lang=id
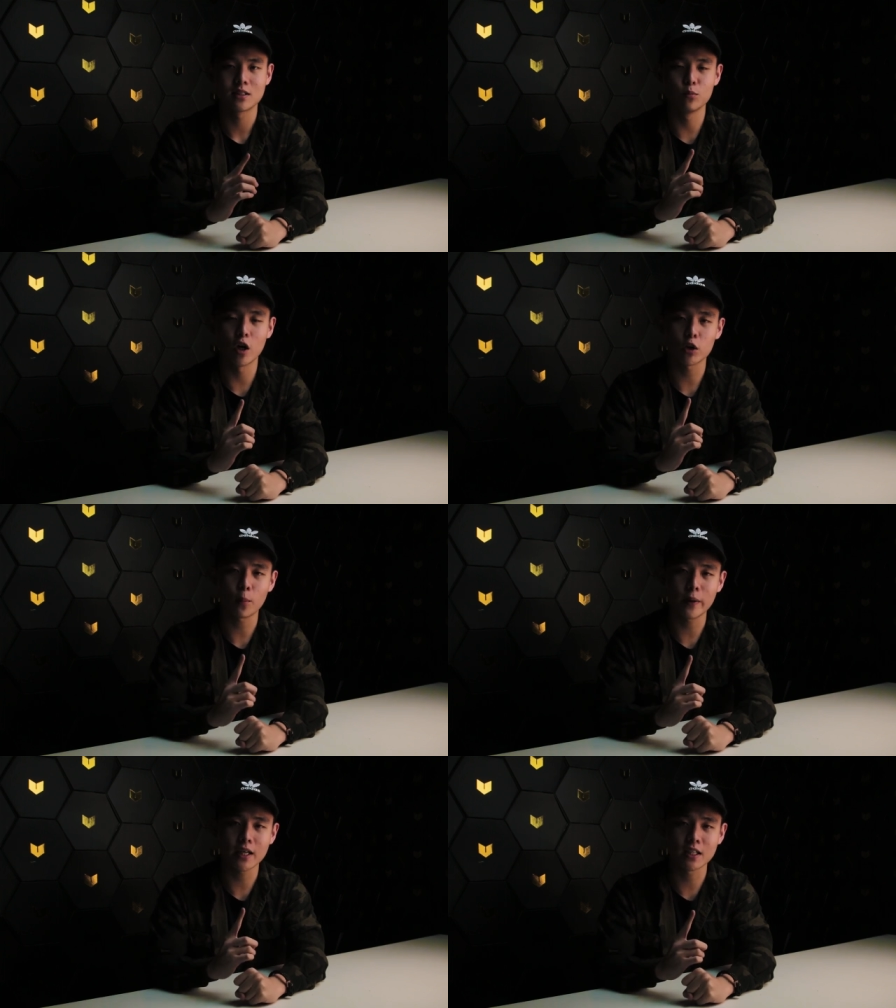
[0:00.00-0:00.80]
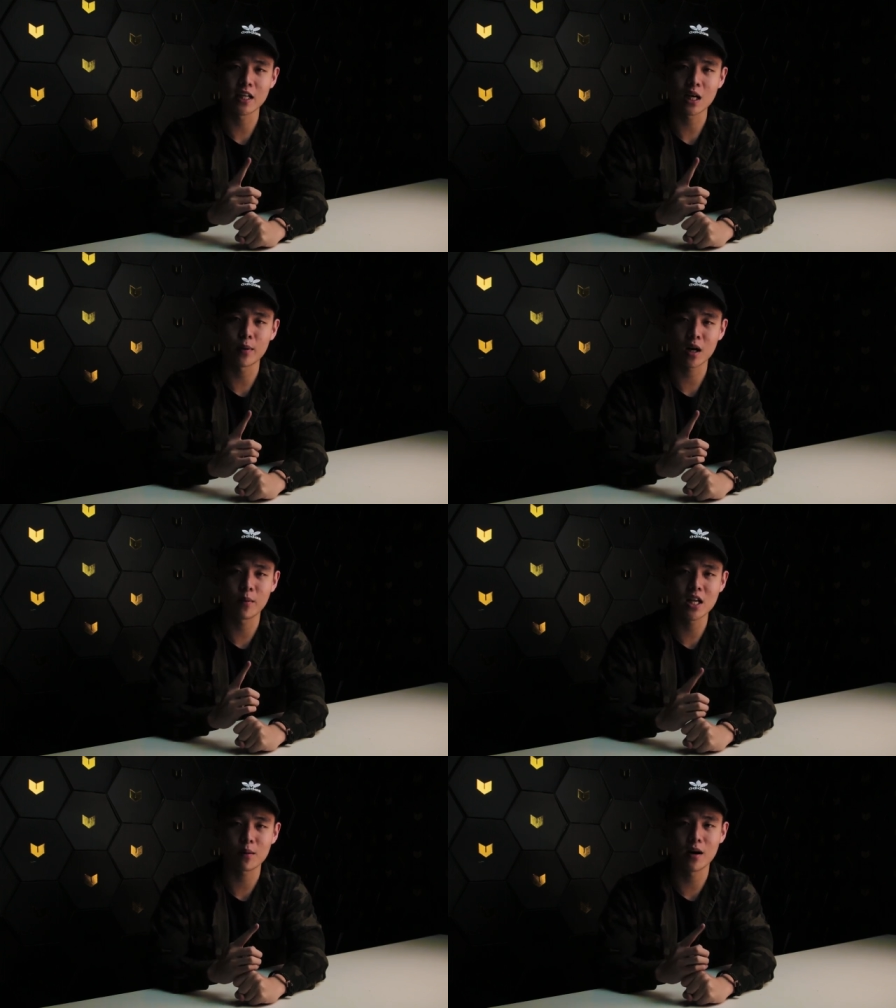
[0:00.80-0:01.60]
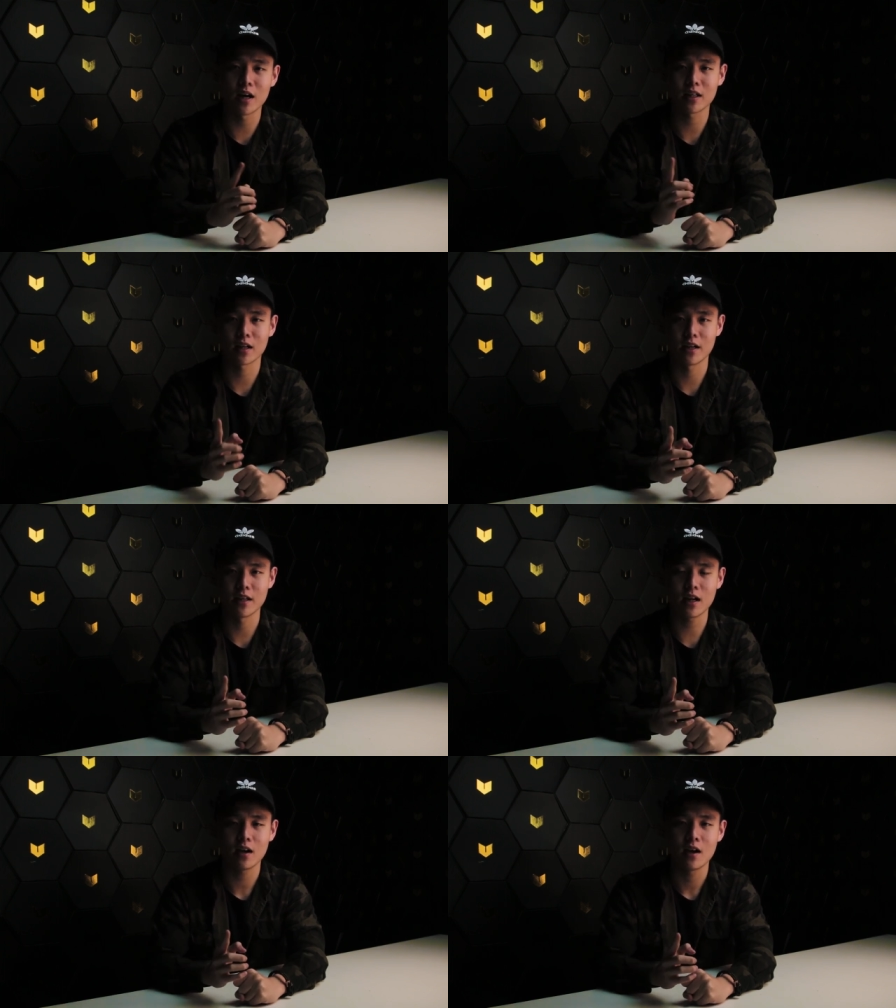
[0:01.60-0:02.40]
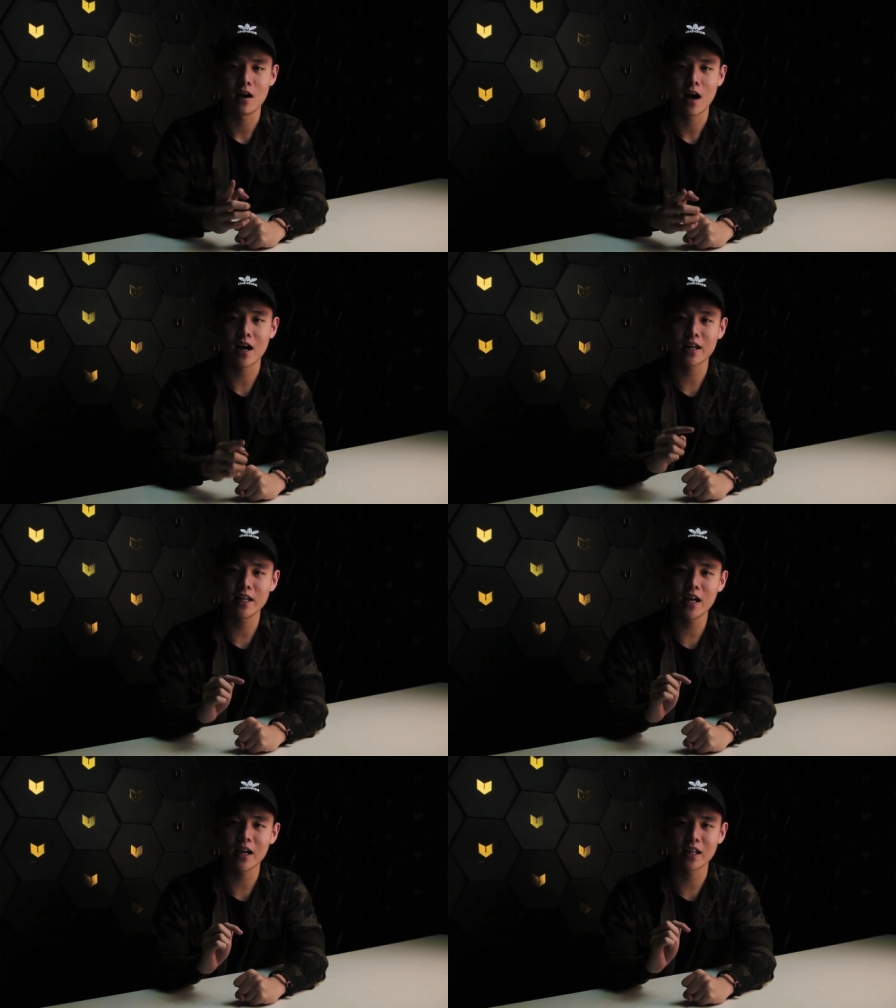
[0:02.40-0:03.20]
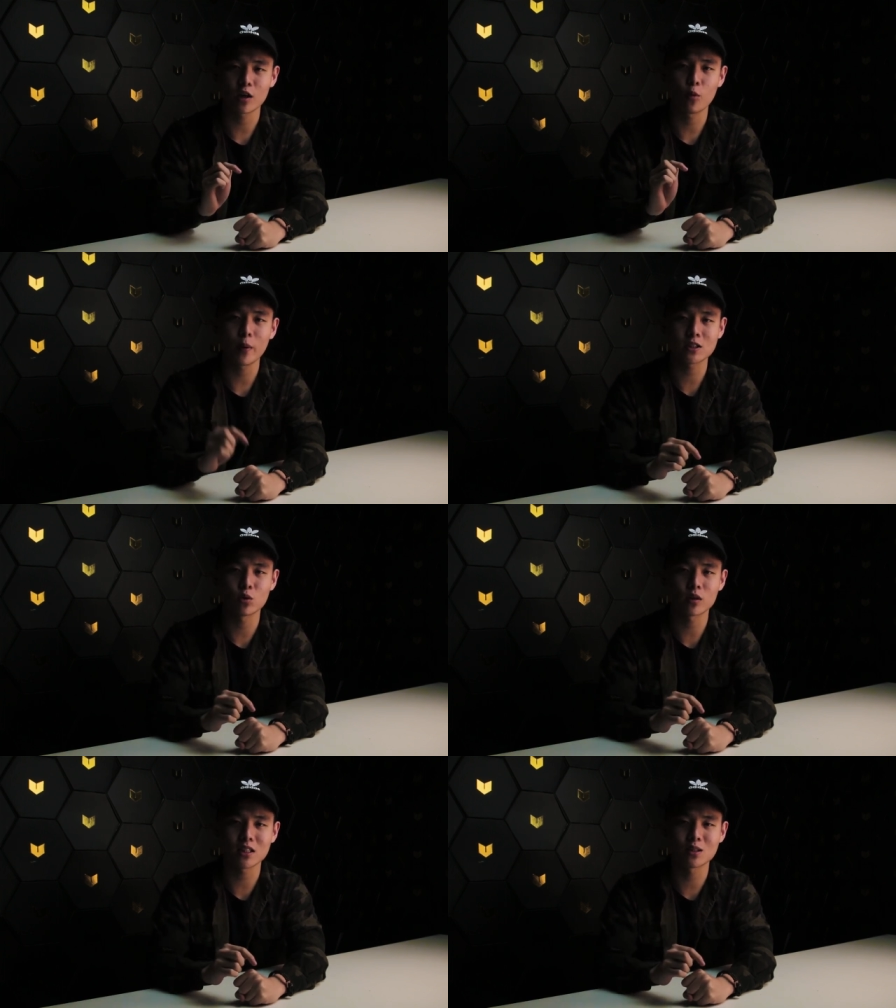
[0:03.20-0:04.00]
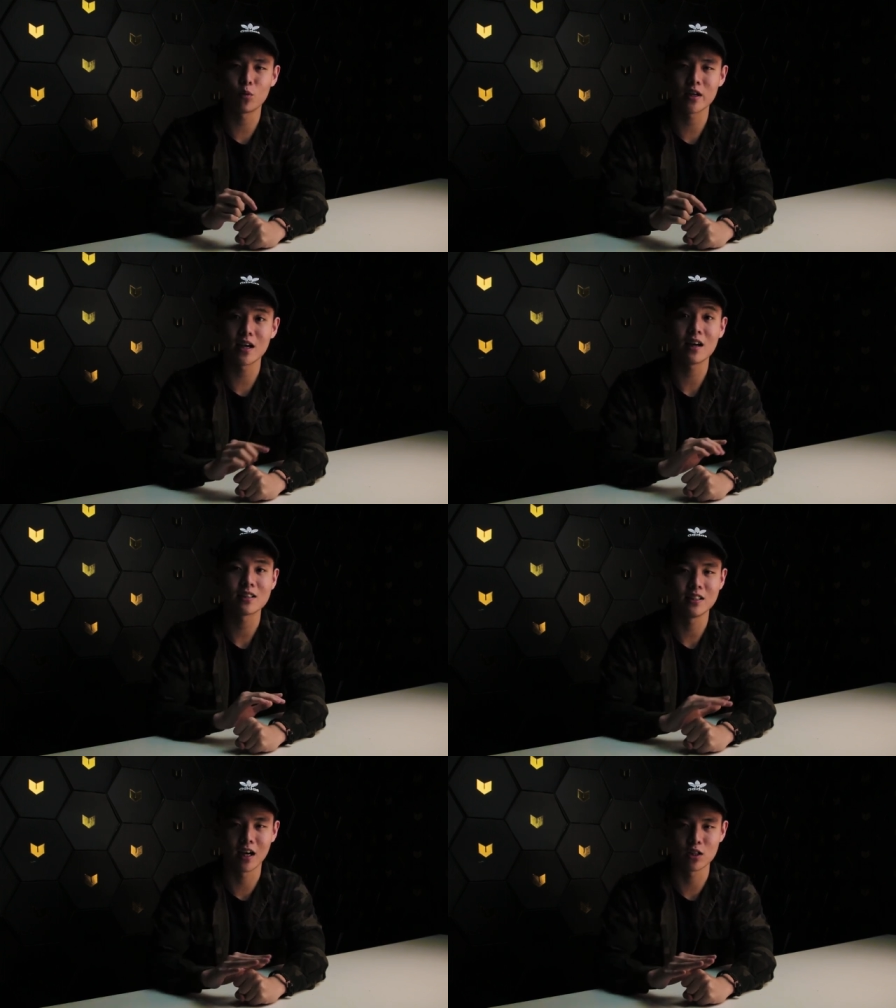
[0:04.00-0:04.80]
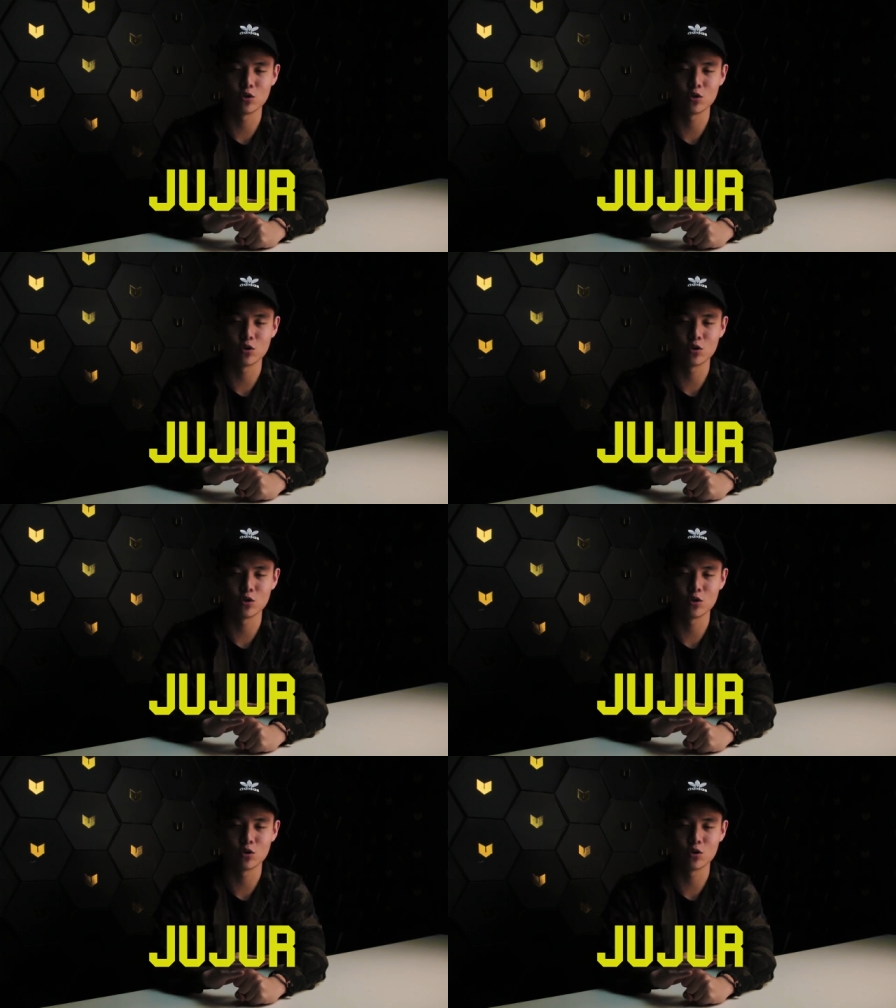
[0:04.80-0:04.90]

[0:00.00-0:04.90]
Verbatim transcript: Sebuah topik yang dari kemarin banyak banget yang nanya, hari ini akan kita kupas tuntas semuanya dengan